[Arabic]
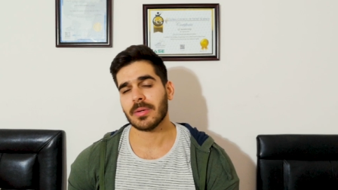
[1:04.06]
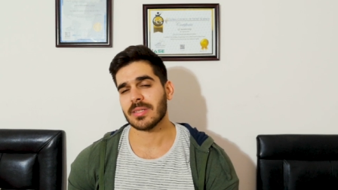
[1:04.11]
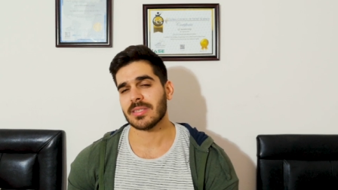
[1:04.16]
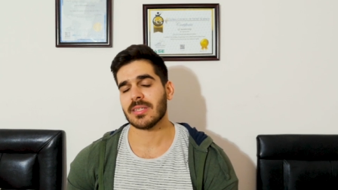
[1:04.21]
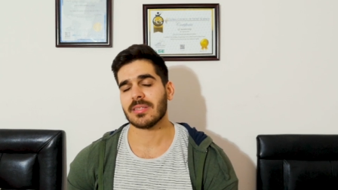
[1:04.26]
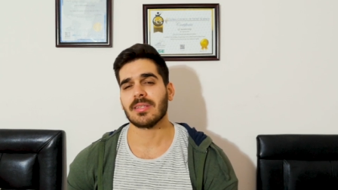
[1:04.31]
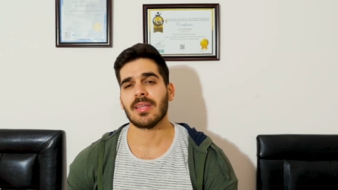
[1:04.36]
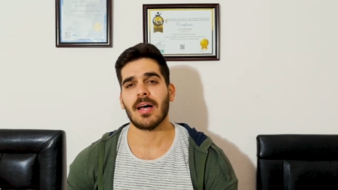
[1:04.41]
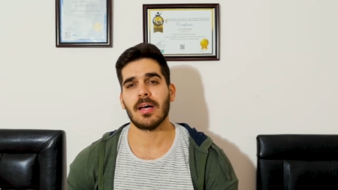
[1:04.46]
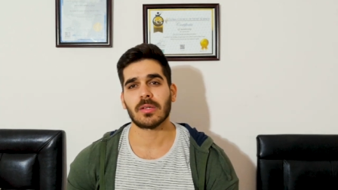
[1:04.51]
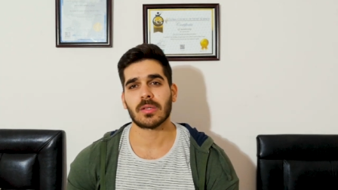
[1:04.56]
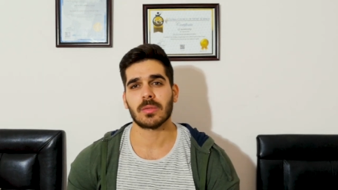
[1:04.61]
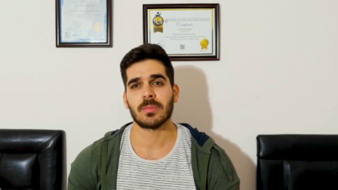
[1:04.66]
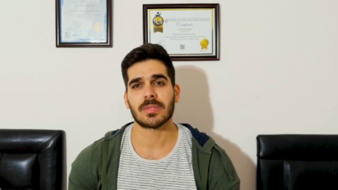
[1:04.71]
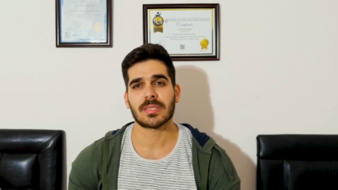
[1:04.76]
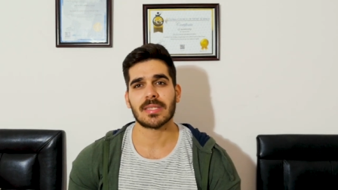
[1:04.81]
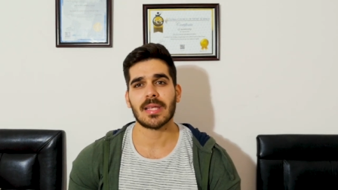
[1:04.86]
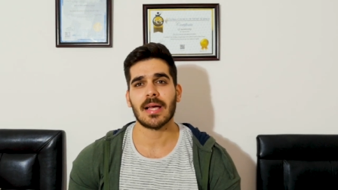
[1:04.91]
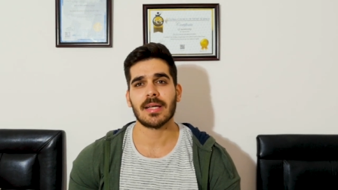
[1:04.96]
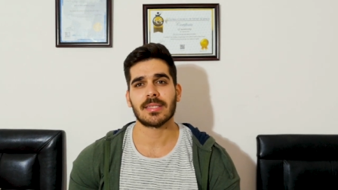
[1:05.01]
16
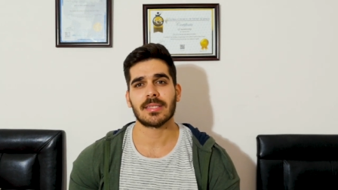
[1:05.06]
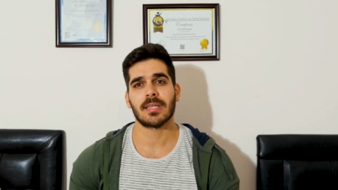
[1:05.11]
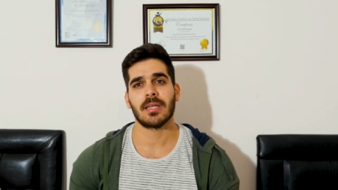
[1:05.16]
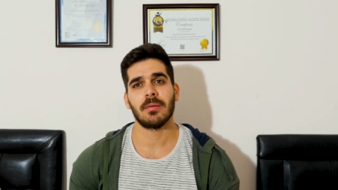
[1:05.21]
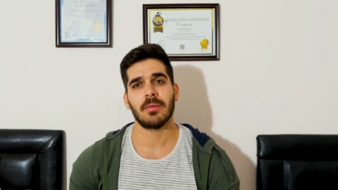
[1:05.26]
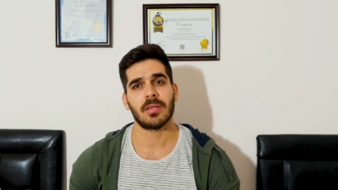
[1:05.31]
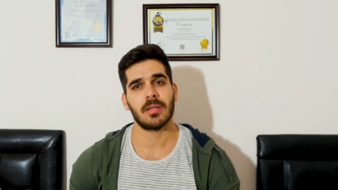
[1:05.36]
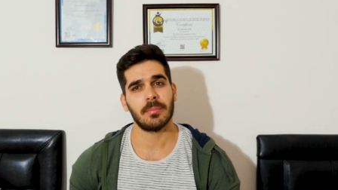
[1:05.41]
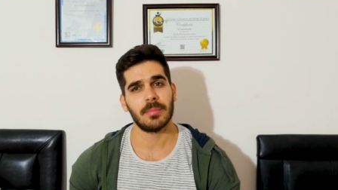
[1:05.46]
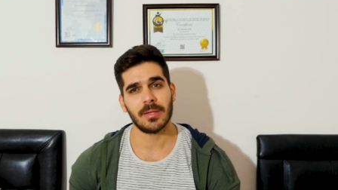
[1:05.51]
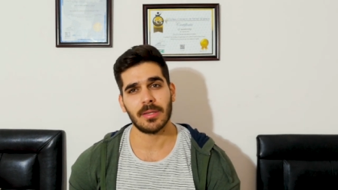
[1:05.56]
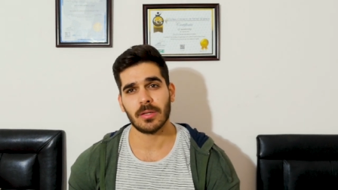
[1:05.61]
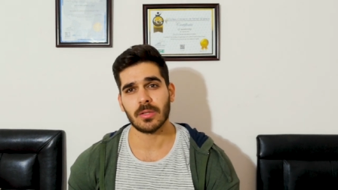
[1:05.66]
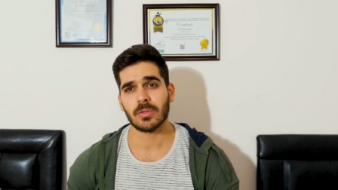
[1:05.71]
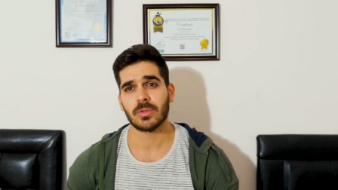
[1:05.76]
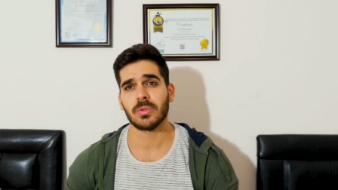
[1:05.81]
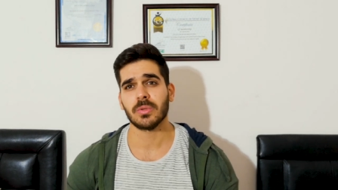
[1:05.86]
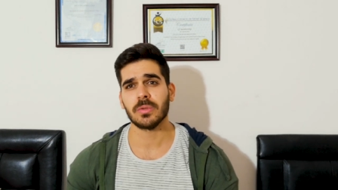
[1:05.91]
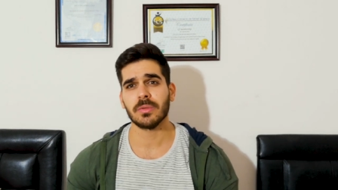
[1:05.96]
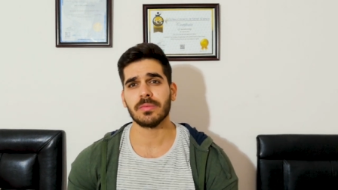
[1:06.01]
15 سنه مثل ما
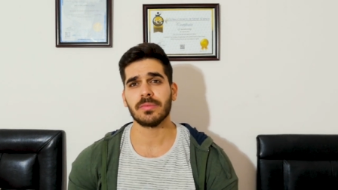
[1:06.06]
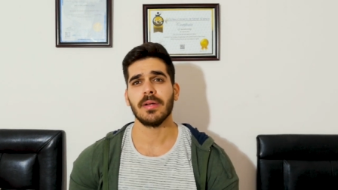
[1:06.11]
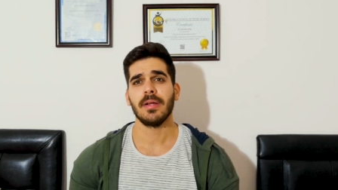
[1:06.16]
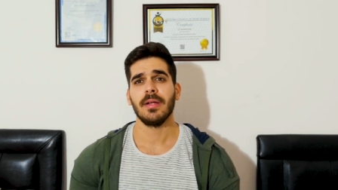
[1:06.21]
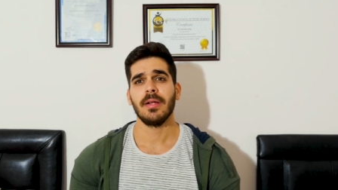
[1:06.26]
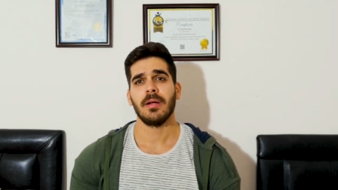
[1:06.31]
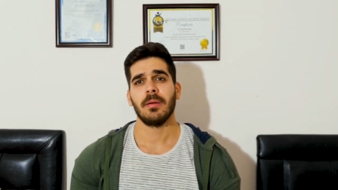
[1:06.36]
نشوف